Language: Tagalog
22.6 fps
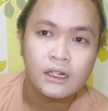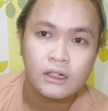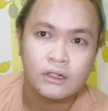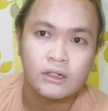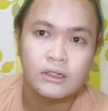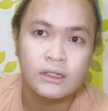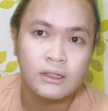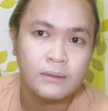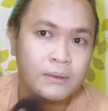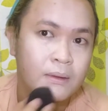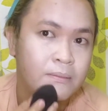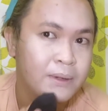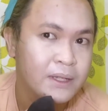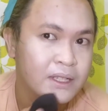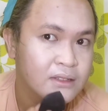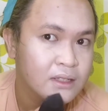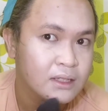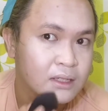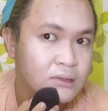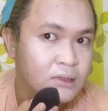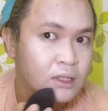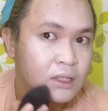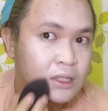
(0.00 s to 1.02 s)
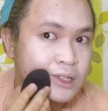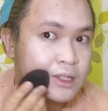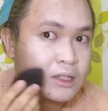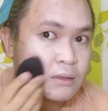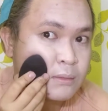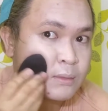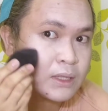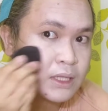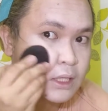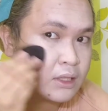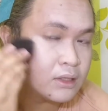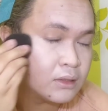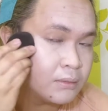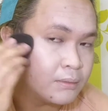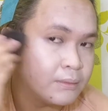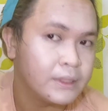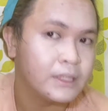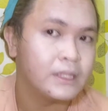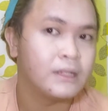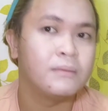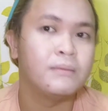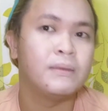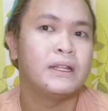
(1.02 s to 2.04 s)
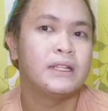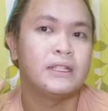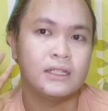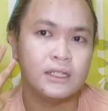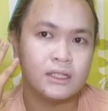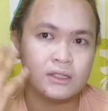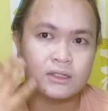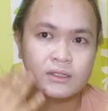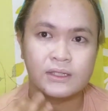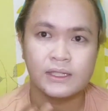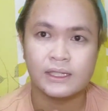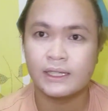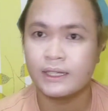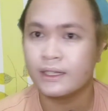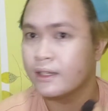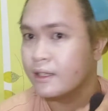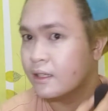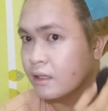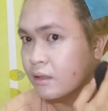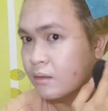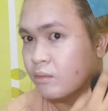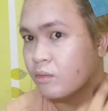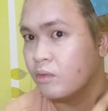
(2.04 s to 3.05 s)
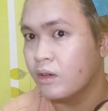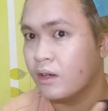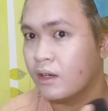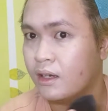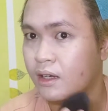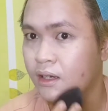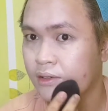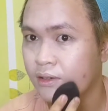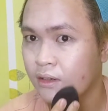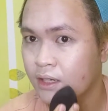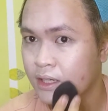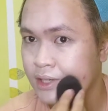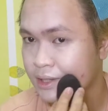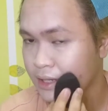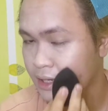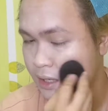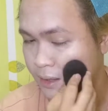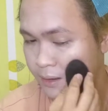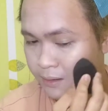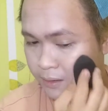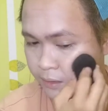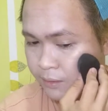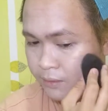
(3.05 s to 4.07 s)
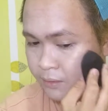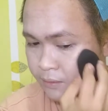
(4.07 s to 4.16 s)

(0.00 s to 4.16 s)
Kung napapansin nyo, hindi ko masyadong binibilan dito sa gilid ng mukha ko kasi